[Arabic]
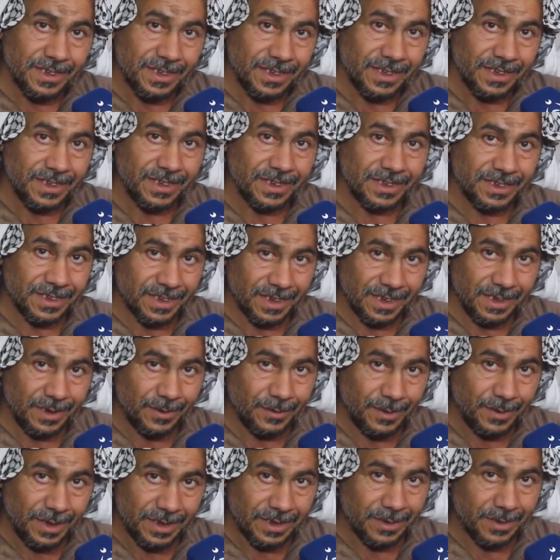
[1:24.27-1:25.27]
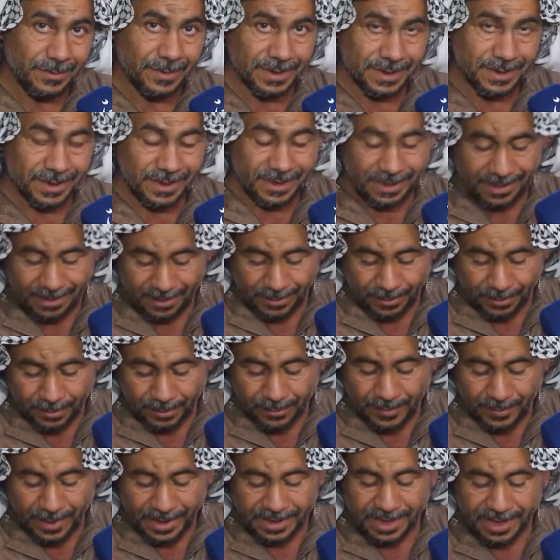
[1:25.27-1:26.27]
يشتغل هو عنده بسطيه
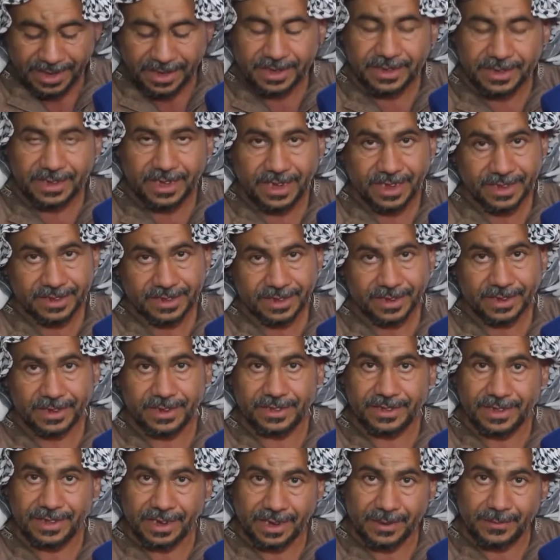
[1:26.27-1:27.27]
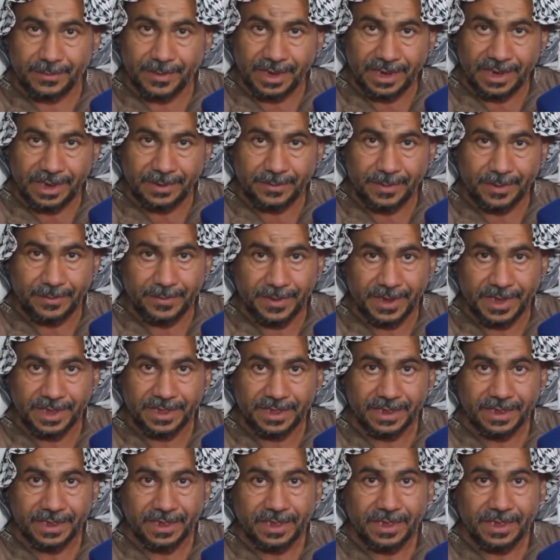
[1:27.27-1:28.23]
وبعدين يجي العصر يتدرب هنا بالبيت